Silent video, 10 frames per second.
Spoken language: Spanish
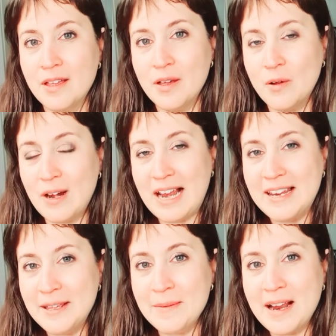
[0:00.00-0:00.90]
Hola
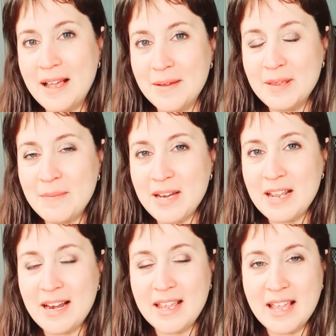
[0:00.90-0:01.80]
Libra, bienvenida
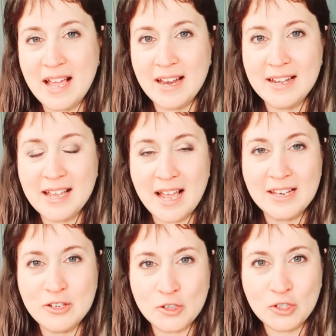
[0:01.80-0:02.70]
a la guía angelical,
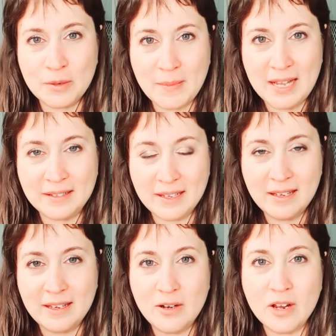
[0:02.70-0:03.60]
yo soy
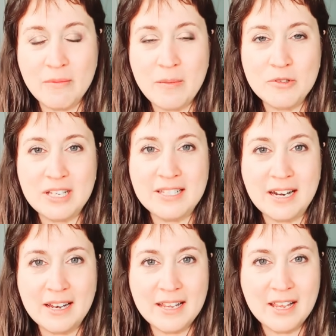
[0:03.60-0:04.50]
Mati y lo que vamos a estar
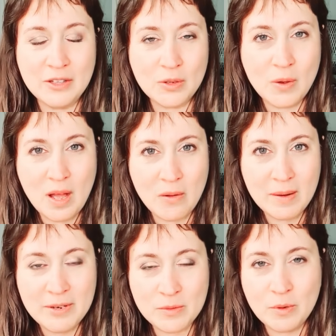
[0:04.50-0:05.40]
leyendo ahora
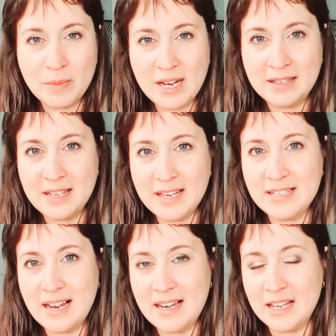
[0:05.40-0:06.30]
mismo para ti es
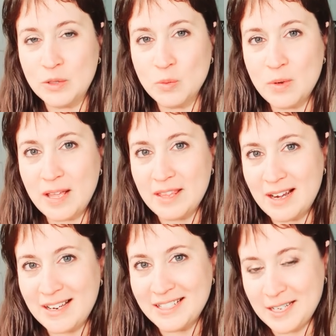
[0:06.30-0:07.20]
la lectura de
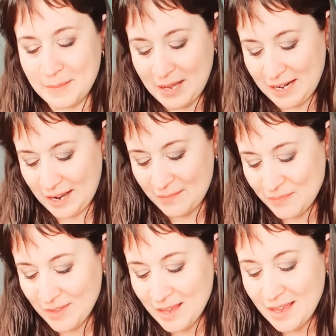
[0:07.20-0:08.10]
la semana.
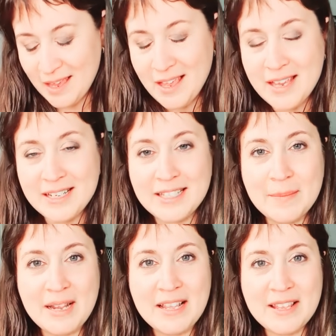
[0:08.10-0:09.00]

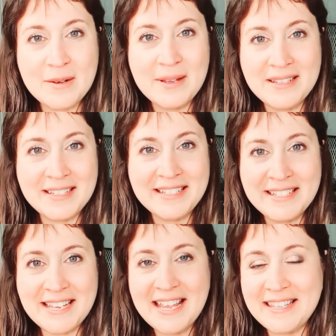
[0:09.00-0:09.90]
Semana del
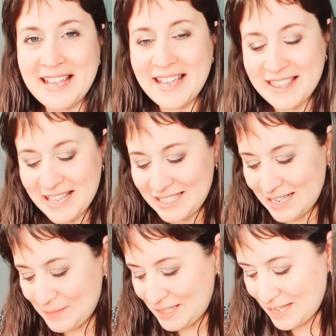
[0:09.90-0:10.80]
27 de
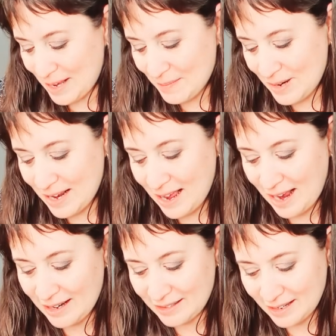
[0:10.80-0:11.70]
septiembre
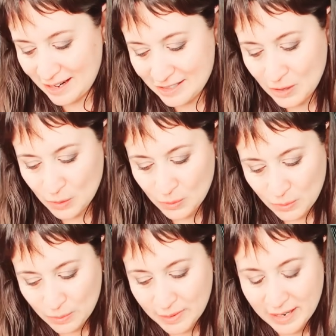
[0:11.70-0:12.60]
al 3 de
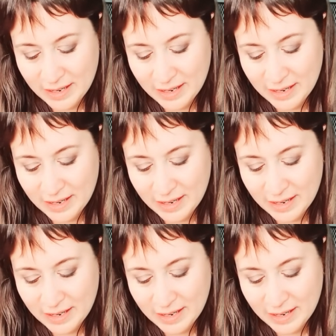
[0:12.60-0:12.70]
octubre